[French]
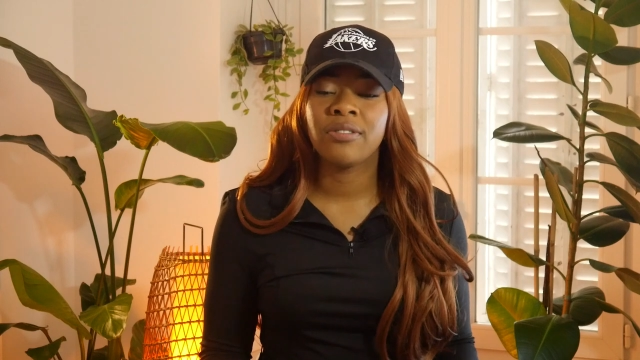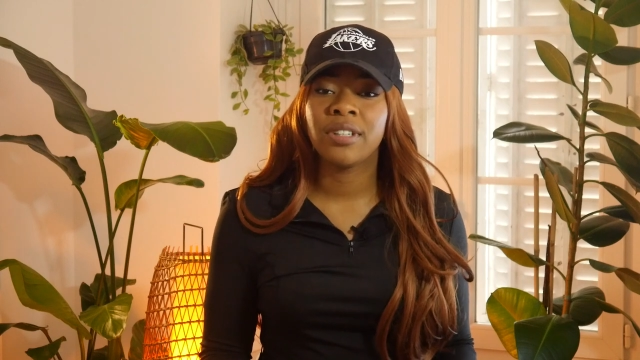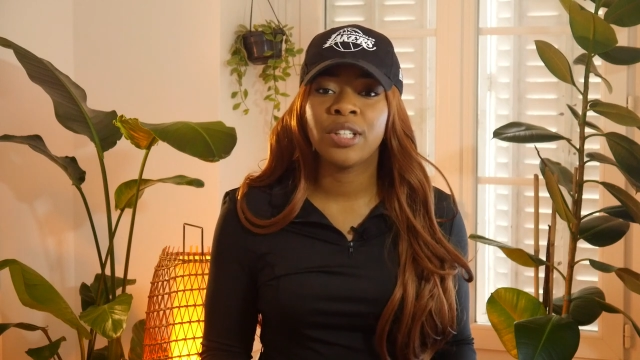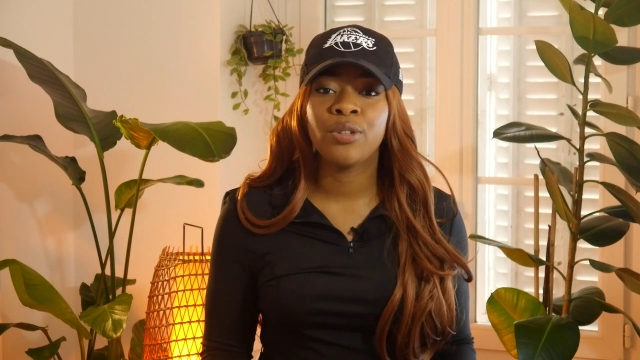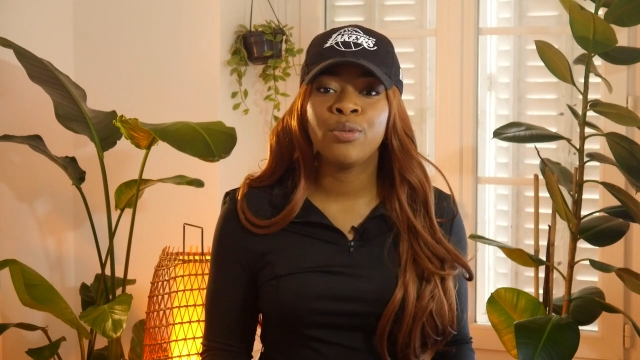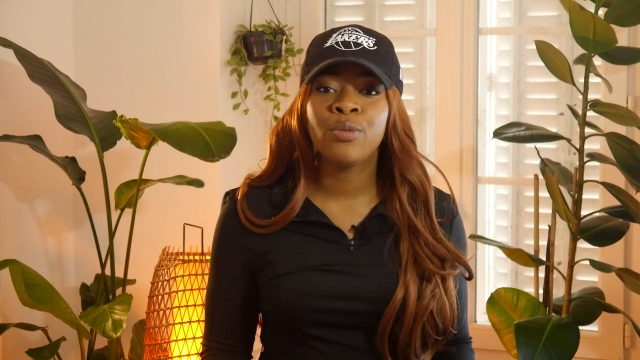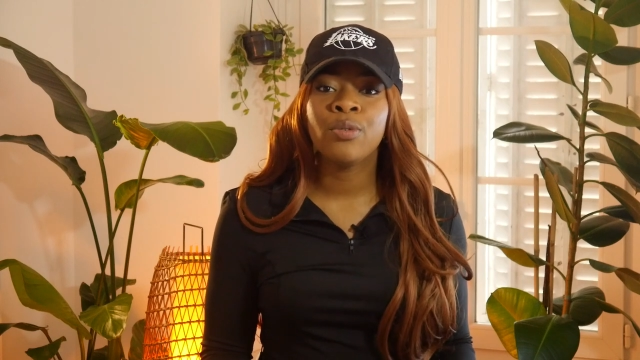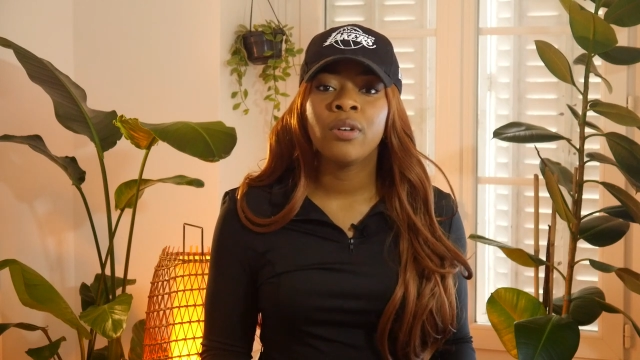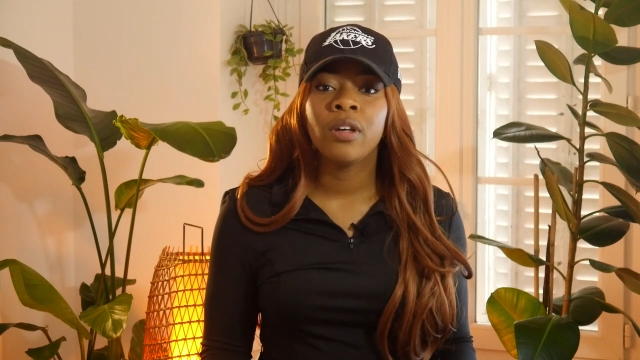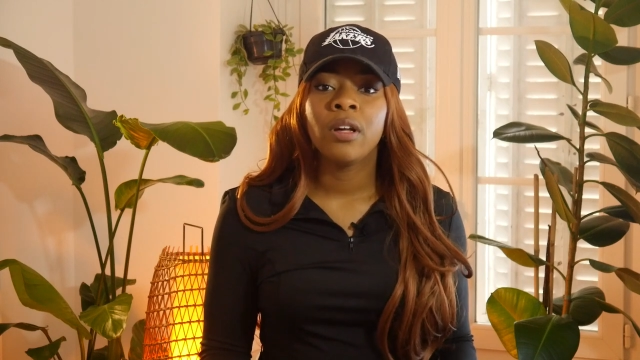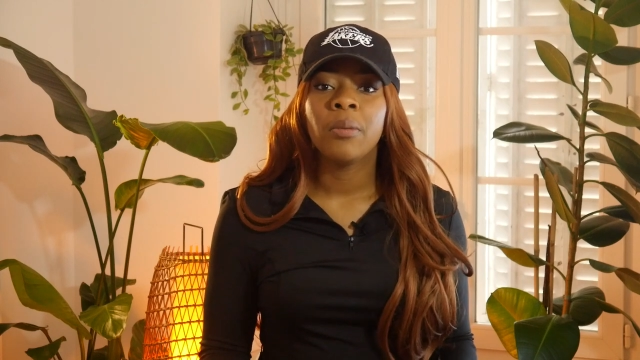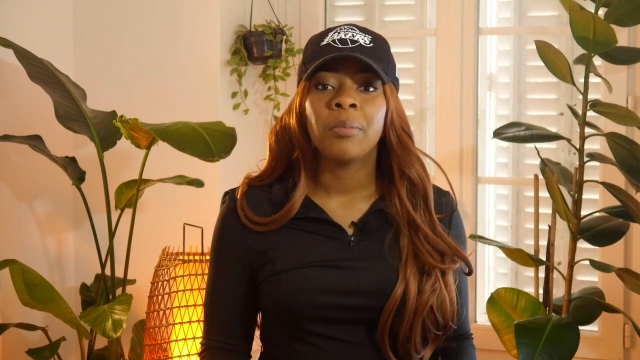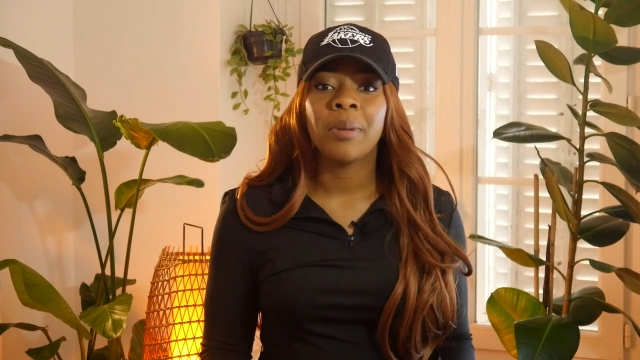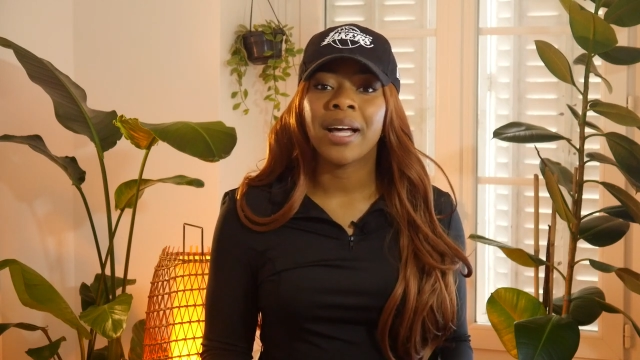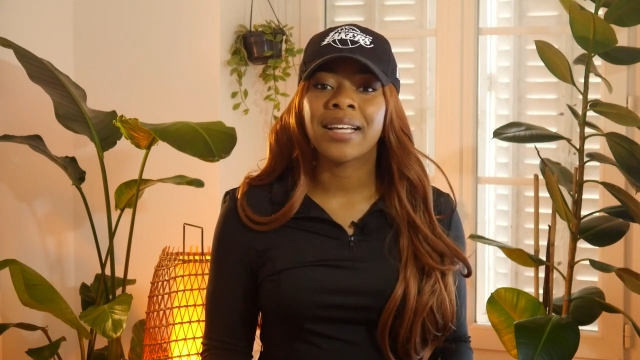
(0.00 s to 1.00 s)
vécu,
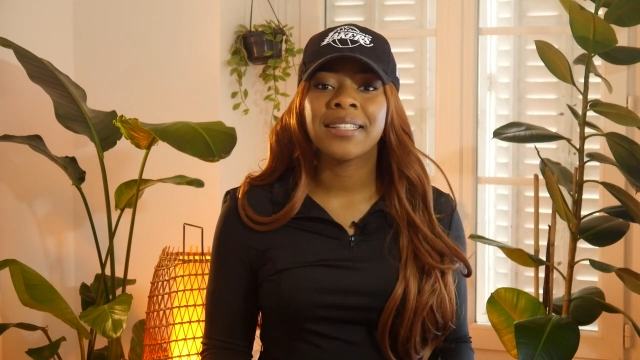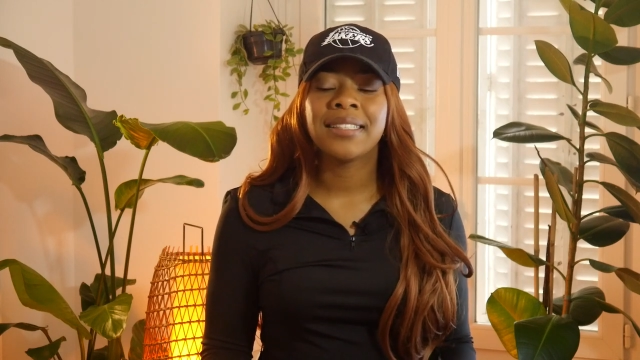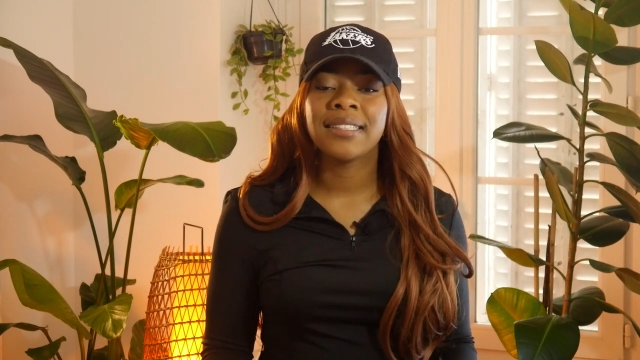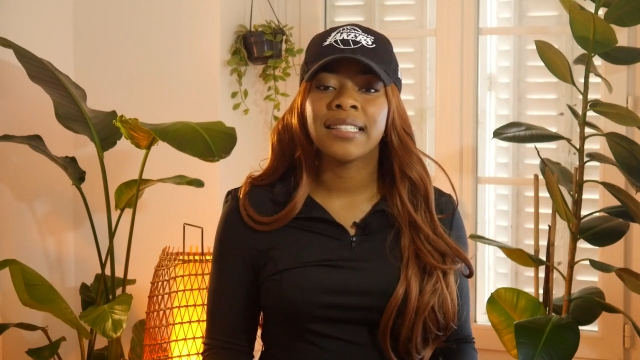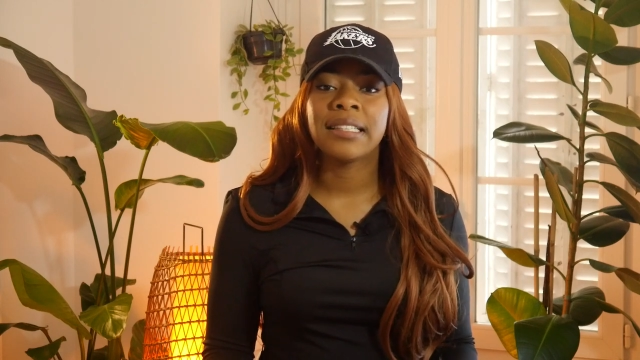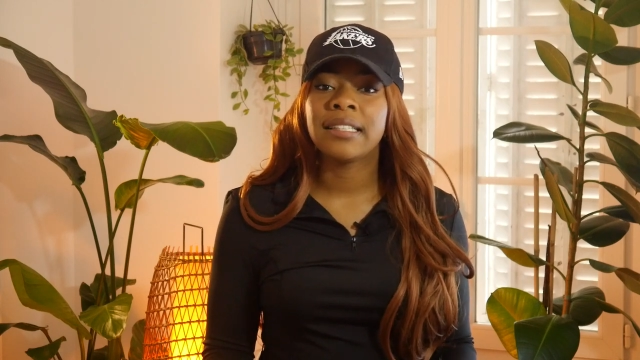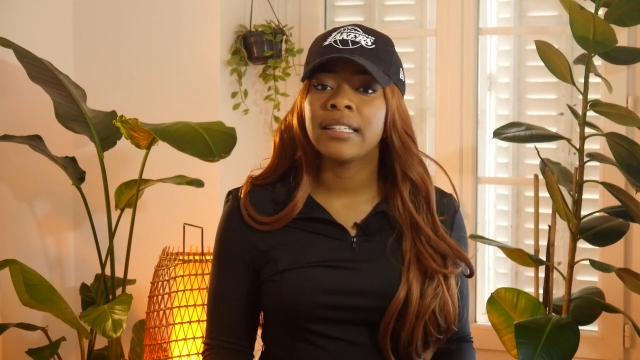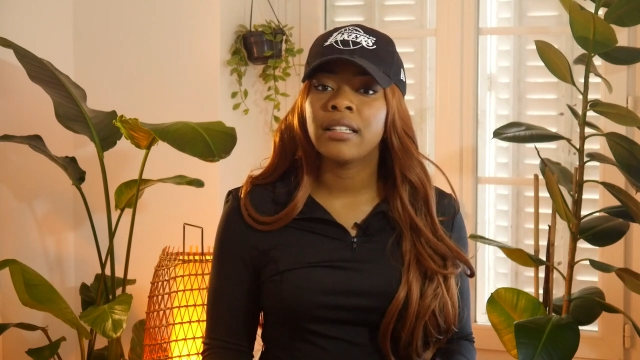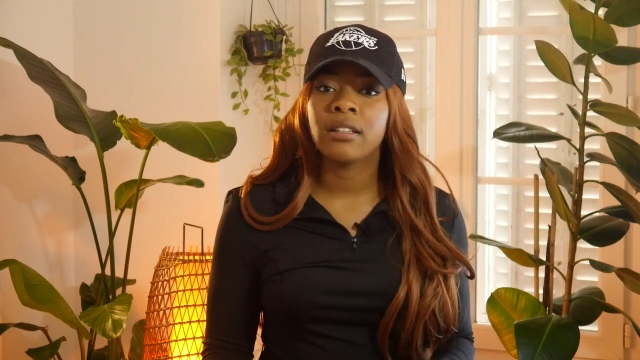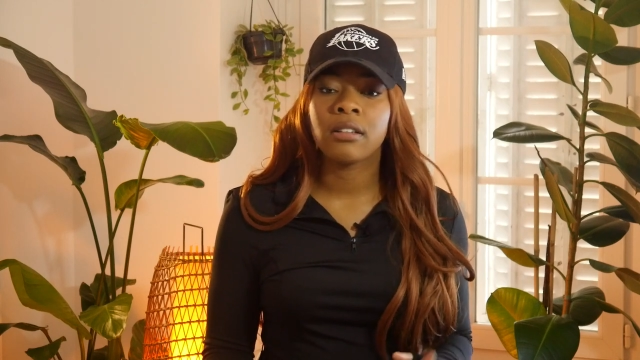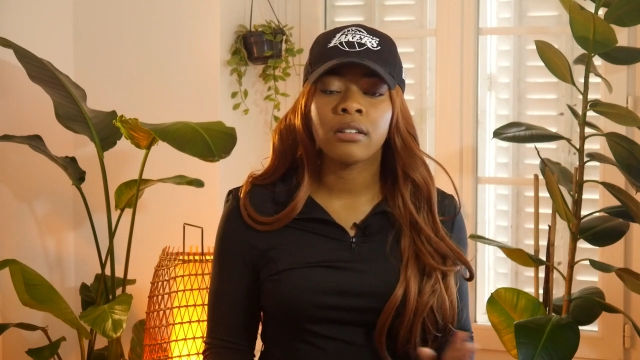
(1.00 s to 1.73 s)
Paris c'était.